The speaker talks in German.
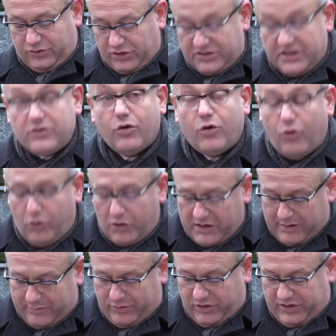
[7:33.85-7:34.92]
oder die
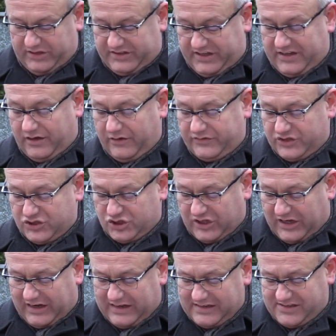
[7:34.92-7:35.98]
Corona-Politik auf die
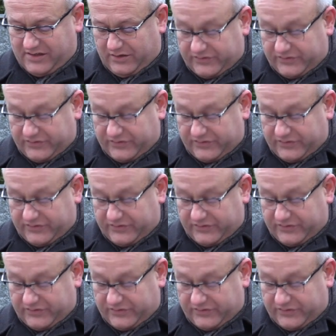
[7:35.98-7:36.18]
Straße,